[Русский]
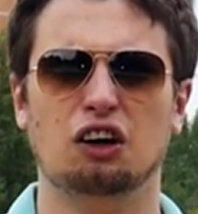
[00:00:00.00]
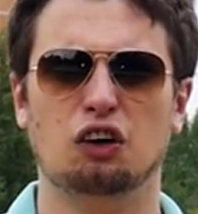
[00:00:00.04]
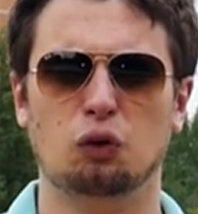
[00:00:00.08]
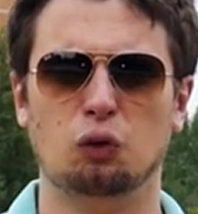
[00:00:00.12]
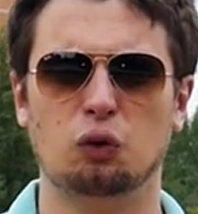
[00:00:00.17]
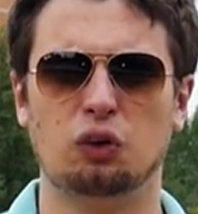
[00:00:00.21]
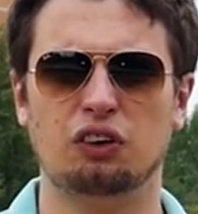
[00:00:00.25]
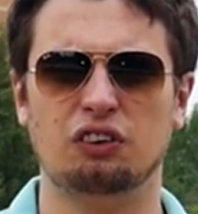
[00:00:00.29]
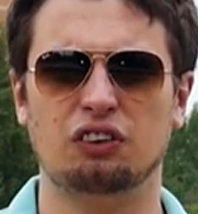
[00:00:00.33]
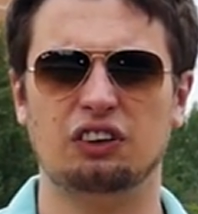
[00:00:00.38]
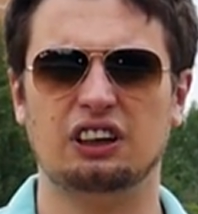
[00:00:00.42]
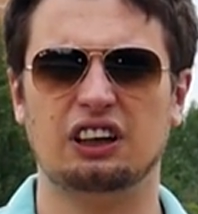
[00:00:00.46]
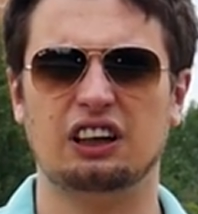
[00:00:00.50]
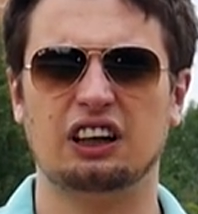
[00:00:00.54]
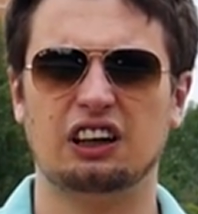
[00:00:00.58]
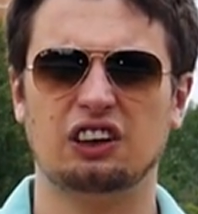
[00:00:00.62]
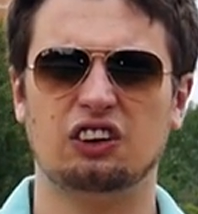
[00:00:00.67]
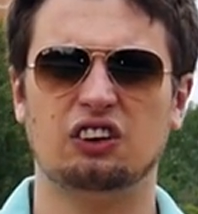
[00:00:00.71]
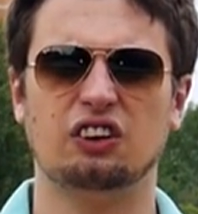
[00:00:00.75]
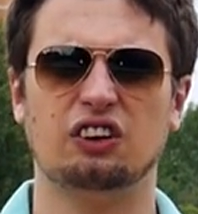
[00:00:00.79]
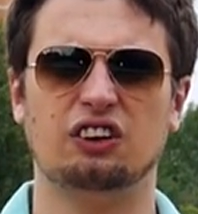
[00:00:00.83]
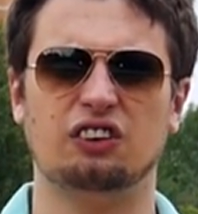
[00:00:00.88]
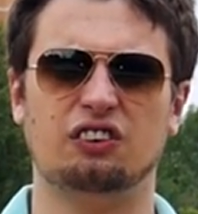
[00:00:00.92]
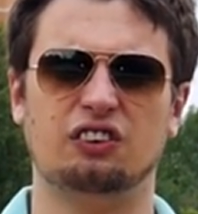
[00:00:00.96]
уровень, до
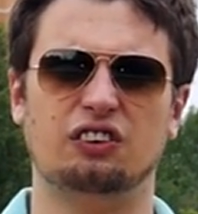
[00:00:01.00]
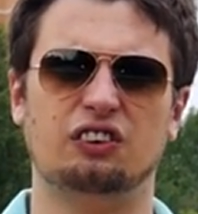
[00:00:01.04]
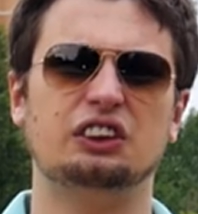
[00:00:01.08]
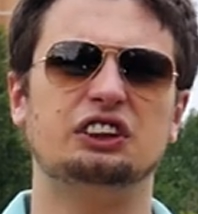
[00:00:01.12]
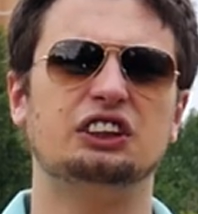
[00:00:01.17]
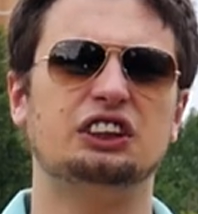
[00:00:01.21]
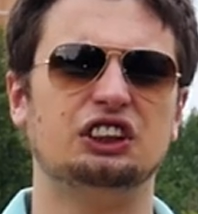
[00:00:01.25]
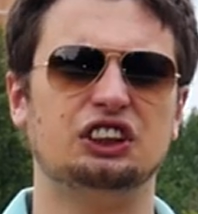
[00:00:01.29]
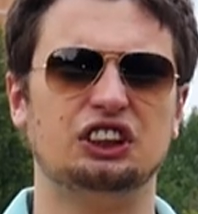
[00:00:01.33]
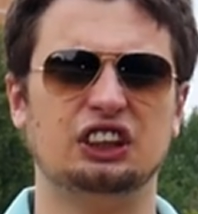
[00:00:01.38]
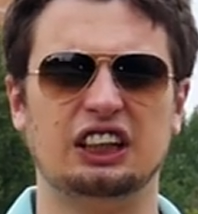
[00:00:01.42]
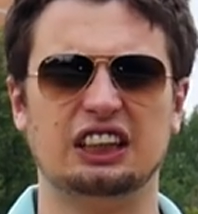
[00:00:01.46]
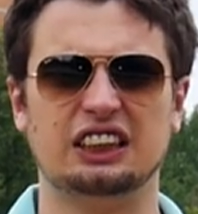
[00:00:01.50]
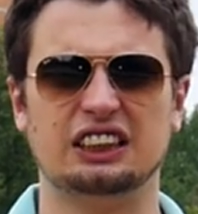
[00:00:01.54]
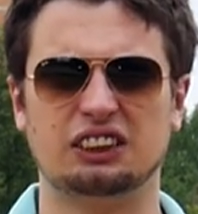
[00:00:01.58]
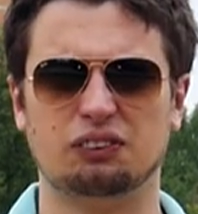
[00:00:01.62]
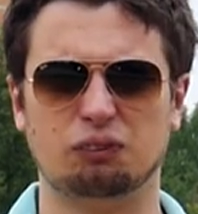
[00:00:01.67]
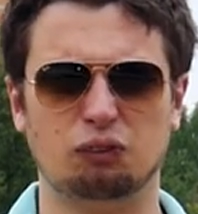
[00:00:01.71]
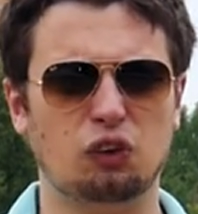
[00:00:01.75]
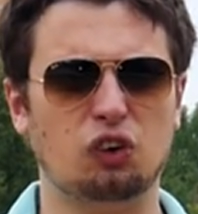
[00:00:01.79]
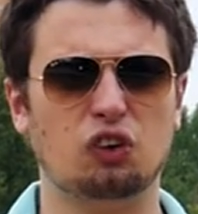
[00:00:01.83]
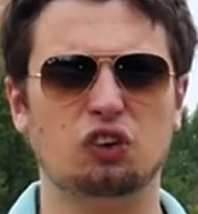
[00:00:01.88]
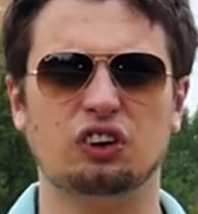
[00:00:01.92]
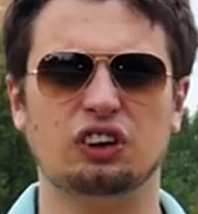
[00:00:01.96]
которого сейчас
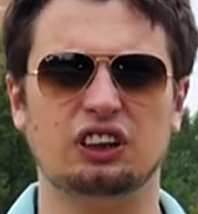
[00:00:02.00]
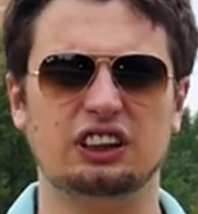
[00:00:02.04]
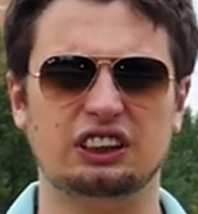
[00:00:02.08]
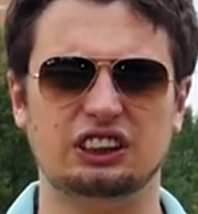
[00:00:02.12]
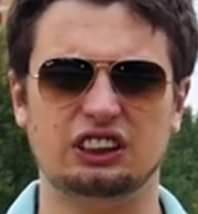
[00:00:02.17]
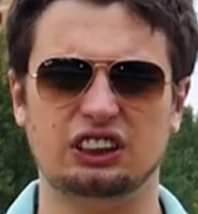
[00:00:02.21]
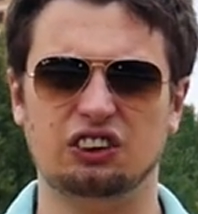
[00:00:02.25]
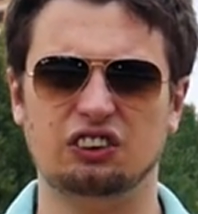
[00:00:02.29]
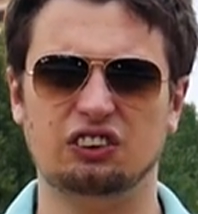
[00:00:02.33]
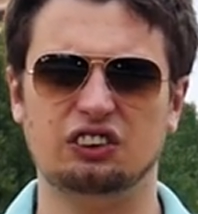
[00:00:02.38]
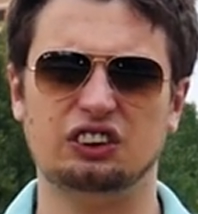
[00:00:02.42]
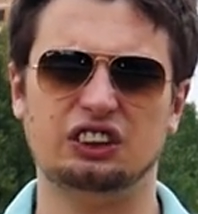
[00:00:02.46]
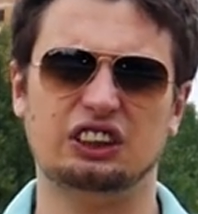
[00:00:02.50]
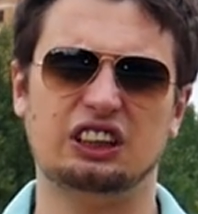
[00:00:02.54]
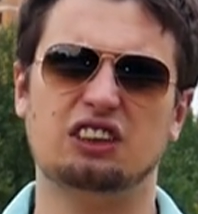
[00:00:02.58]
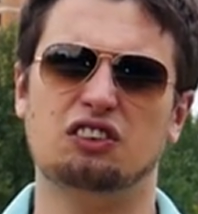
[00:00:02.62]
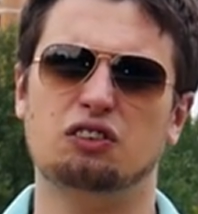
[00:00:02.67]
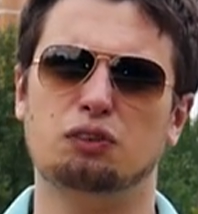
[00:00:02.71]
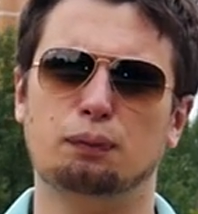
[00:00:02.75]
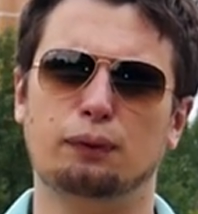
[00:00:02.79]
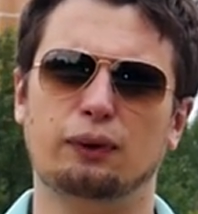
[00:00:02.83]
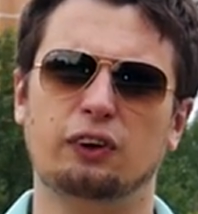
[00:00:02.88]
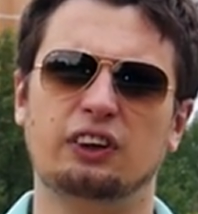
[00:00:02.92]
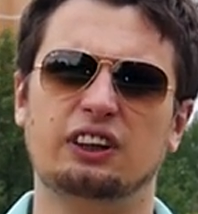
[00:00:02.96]
могут дотянуть там,
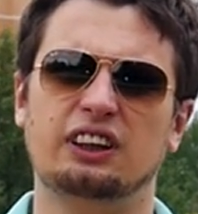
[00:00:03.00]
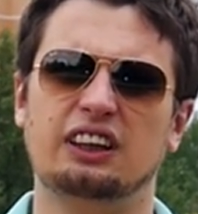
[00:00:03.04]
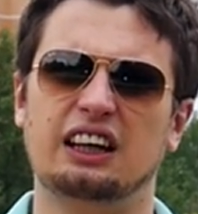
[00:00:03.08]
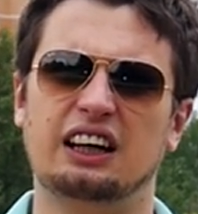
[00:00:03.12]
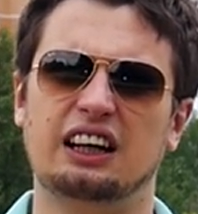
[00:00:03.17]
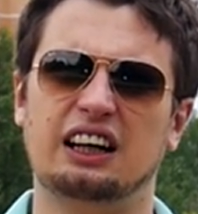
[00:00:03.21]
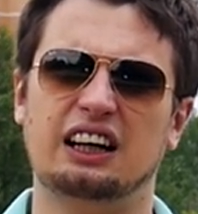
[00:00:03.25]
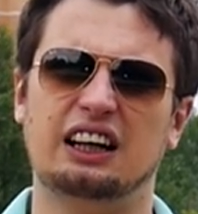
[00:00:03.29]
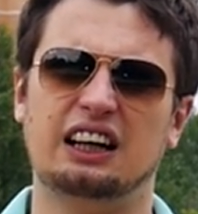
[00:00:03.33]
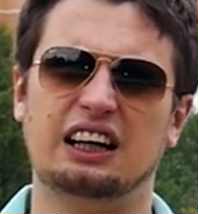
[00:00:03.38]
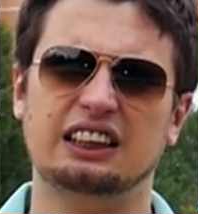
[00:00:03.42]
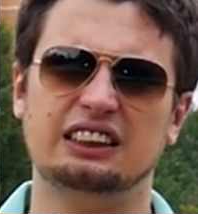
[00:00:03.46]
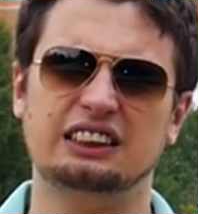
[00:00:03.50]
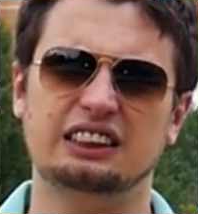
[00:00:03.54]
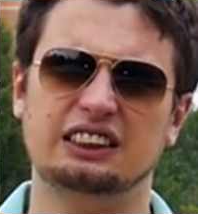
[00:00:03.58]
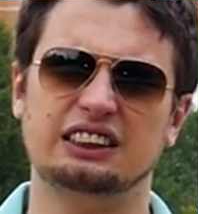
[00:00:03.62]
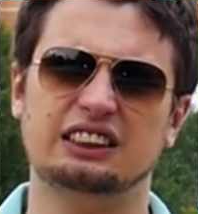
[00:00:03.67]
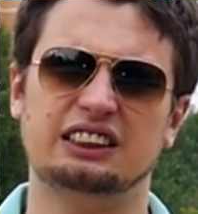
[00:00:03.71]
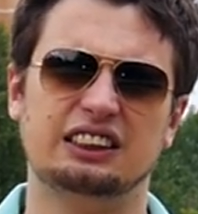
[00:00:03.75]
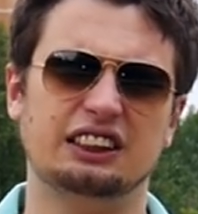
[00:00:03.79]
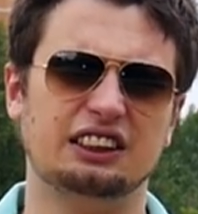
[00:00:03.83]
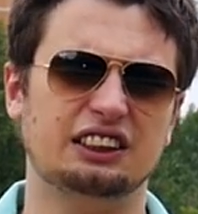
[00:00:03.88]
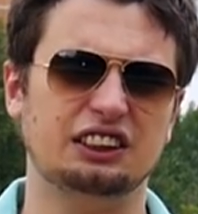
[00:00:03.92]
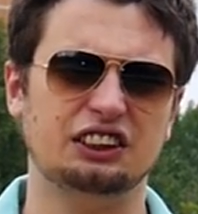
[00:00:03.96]
вплоть до
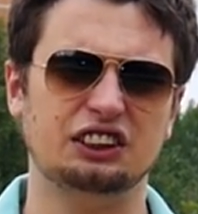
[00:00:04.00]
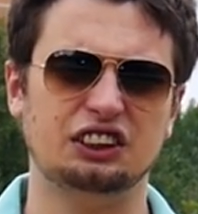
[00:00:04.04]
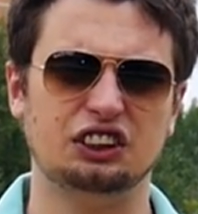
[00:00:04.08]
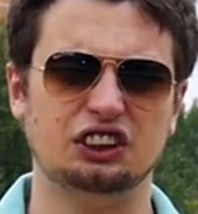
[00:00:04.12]
11